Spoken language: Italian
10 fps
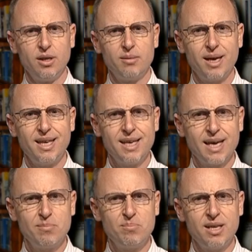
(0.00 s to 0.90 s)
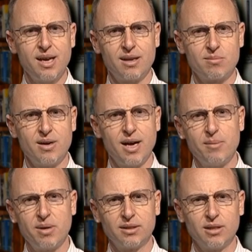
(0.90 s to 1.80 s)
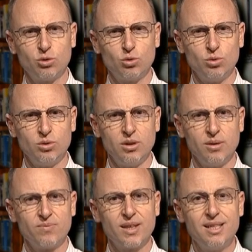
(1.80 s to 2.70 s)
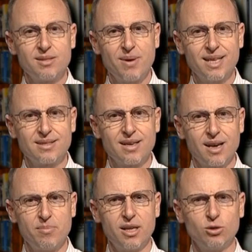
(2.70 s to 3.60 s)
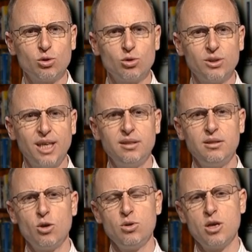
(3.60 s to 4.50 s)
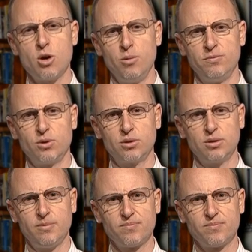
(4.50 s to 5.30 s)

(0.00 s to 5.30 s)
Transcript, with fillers: ma in campi in erba, aperti a tutti, in spazi all'aperto dotati di ogni comfort.